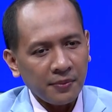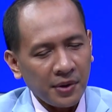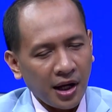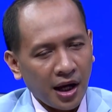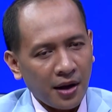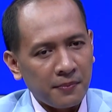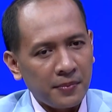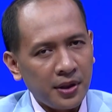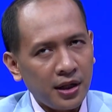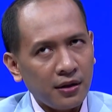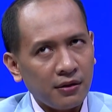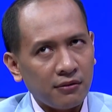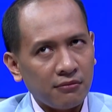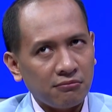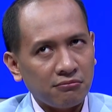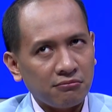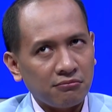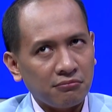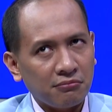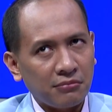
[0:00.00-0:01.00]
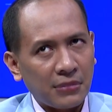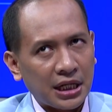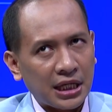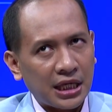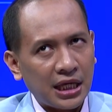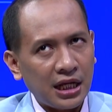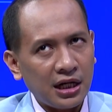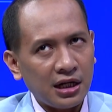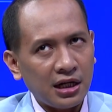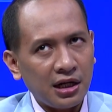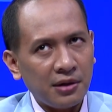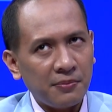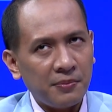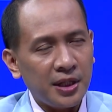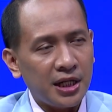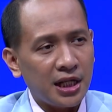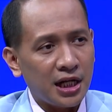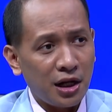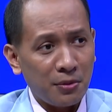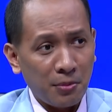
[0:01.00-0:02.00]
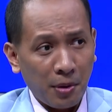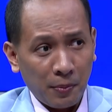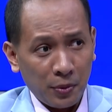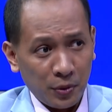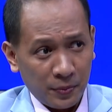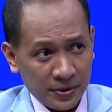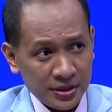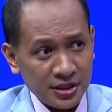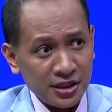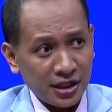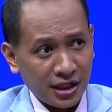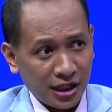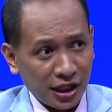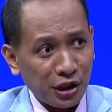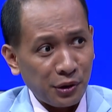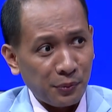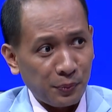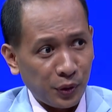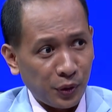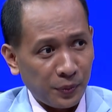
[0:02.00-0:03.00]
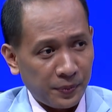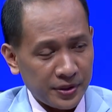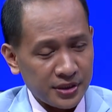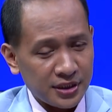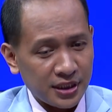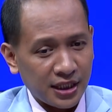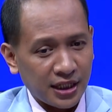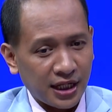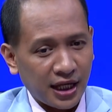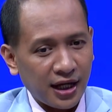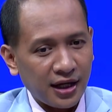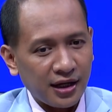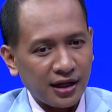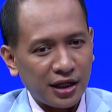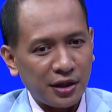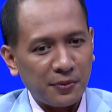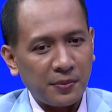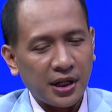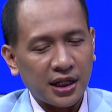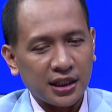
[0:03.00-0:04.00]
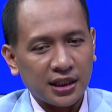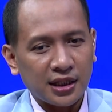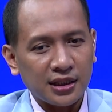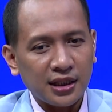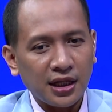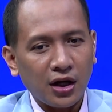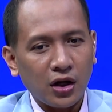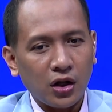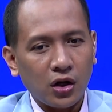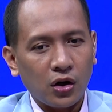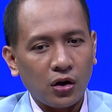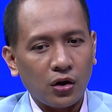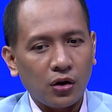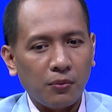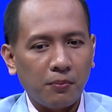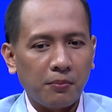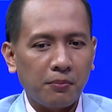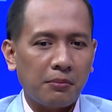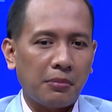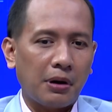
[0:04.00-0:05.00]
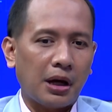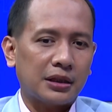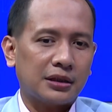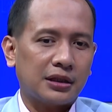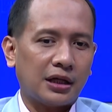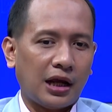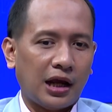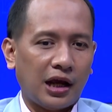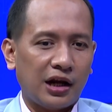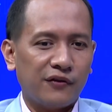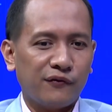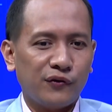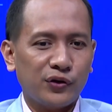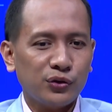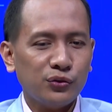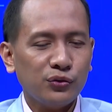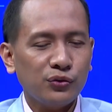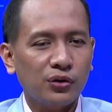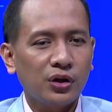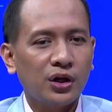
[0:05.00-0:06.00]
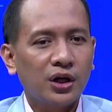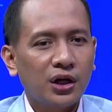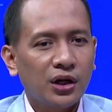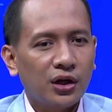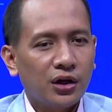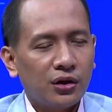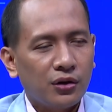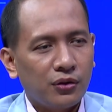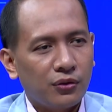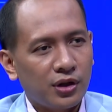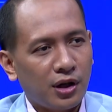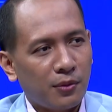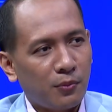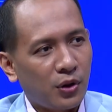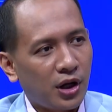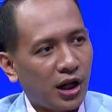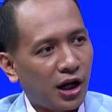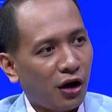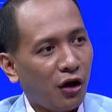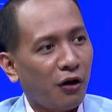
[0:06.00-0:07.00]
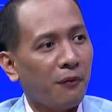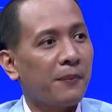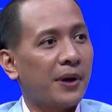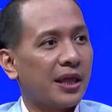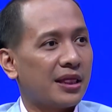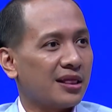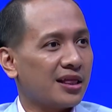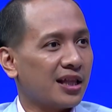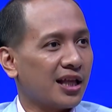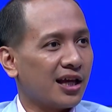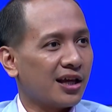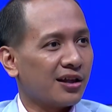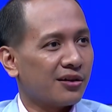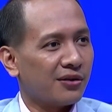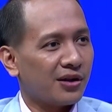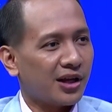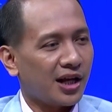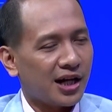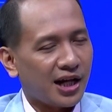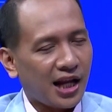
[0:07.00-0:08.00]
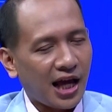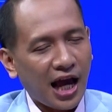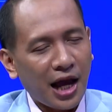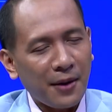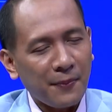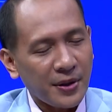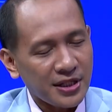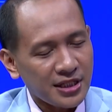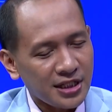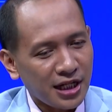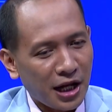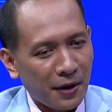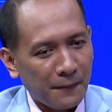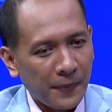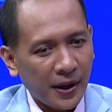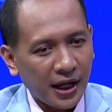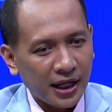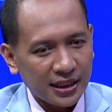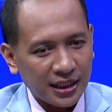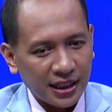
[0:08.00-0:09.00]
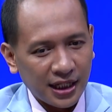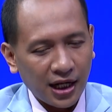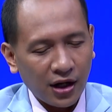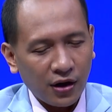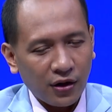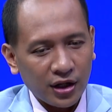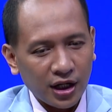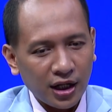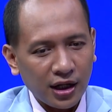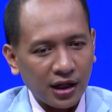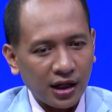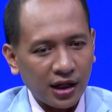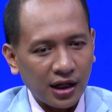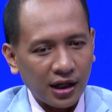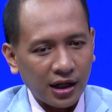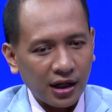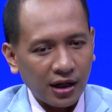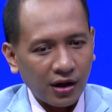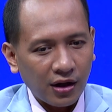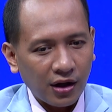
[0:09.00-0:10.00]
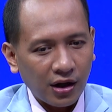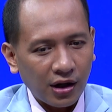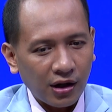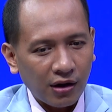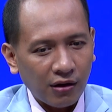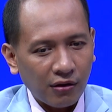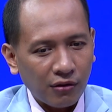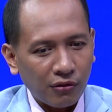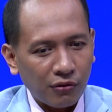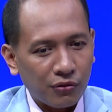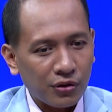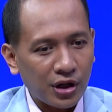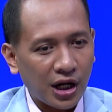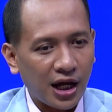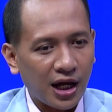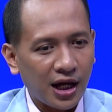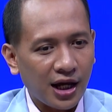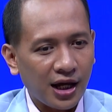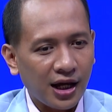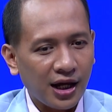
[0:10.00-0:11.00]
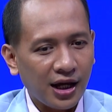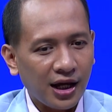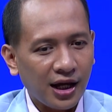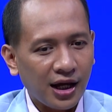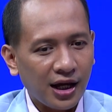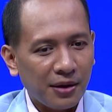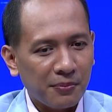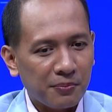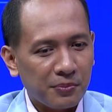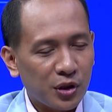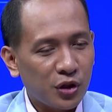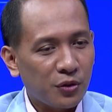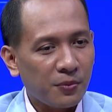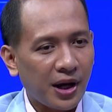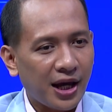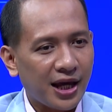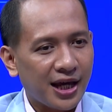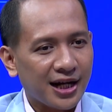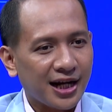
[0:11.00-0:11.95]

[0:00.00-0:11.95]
mengambil bagian lebih dari 50% ya, 60% ya. ya. Ibarat kata kalau baterai handphone tuh udah mulai lowbat nih gitu ya. Nah, apa sih dampak ketika orang kurang minum air?